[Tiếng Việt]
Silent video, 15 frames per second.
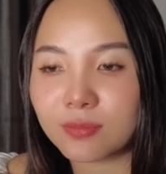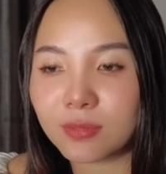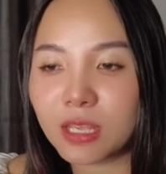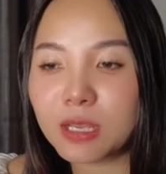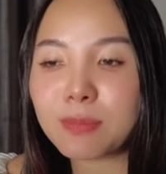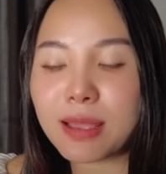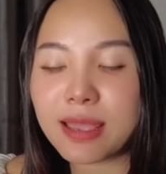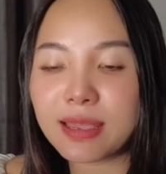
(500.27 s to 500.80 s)

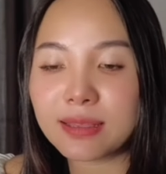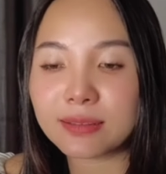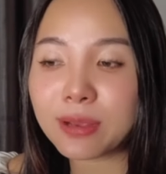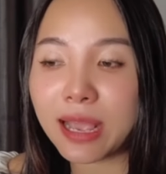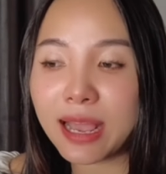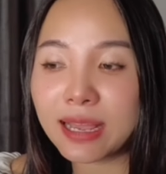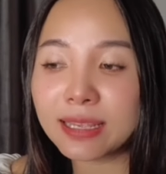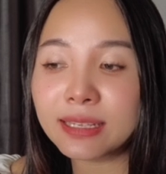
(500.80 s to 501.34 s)
nhưng mà
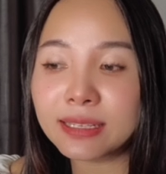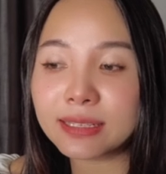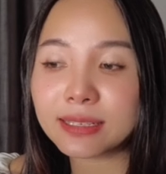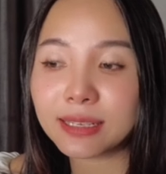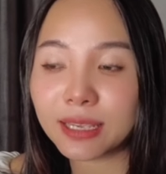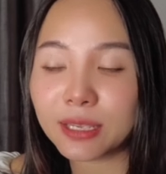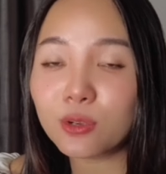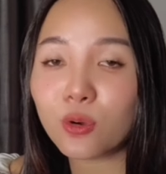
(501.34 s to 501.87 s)
cái
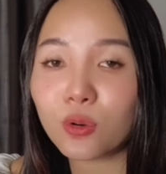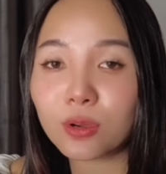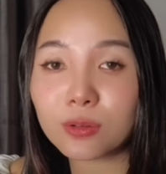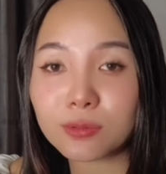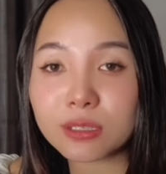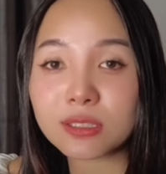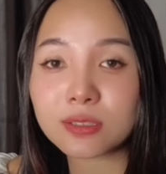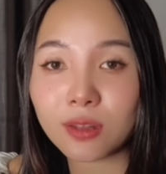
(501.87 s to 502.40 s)
nghĩ của
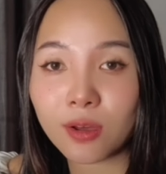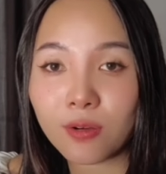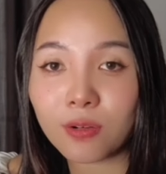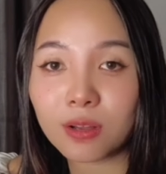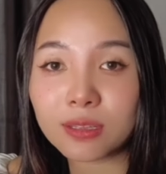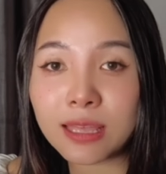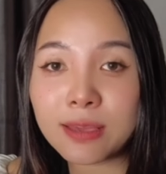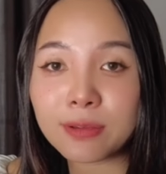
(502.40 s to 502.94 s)

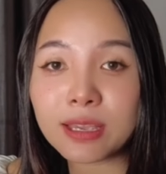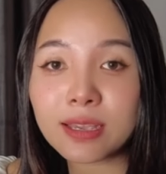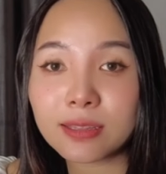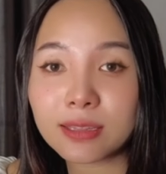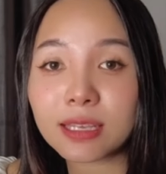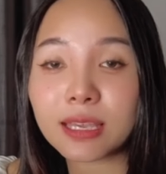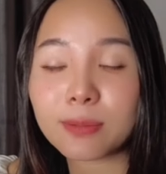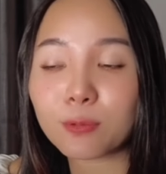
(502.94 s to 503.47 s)
Crystal á, theo cái
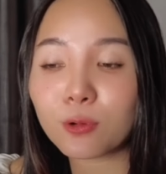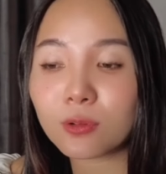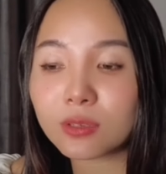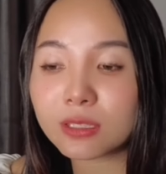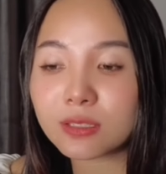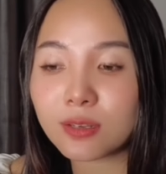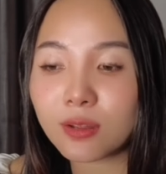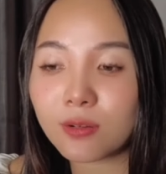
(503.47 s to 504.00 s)
kinh nghiệm của
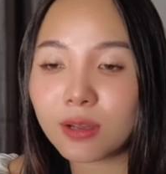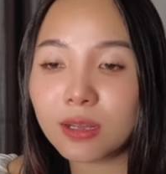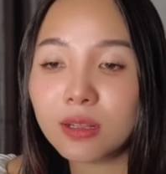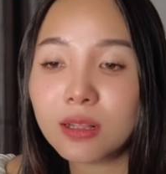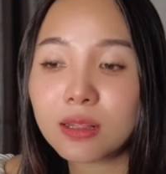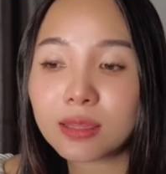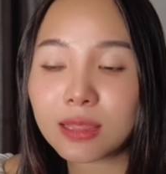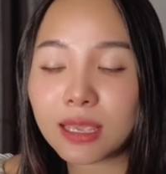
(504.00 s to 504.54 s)
Crystal á,
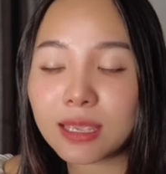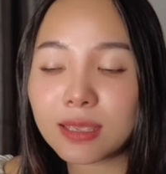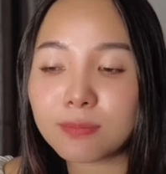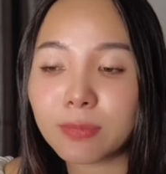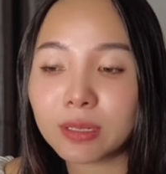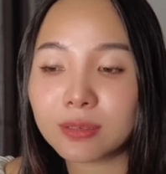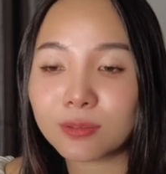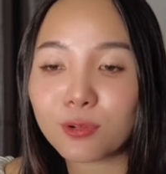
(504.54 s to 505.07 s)
thì
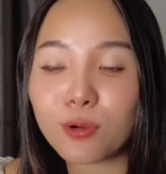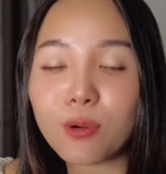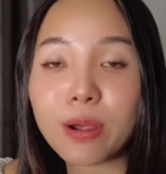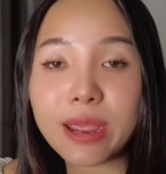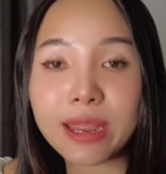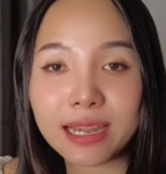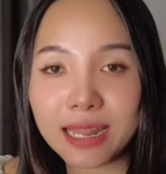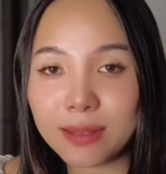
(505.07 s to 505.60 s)
mình
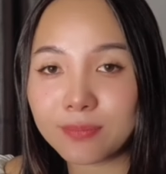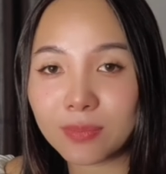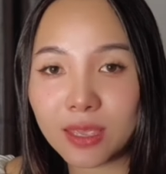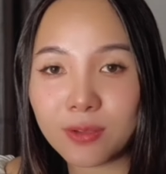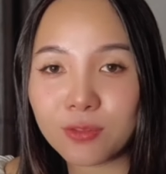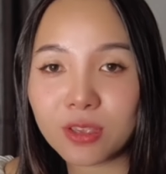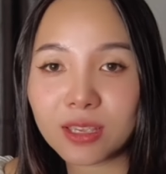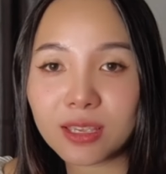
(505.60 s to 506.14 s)
khoan làm
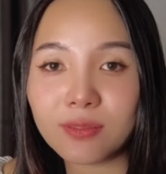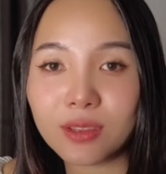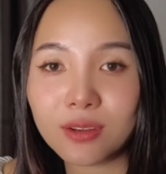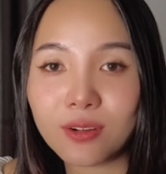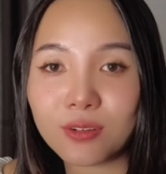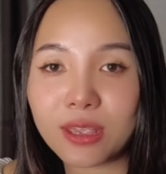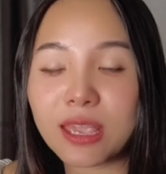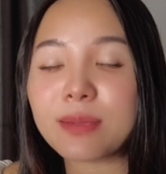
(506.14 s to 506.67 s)
theo những cái
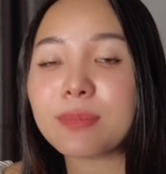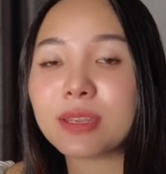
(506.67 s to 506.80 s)
video vậy.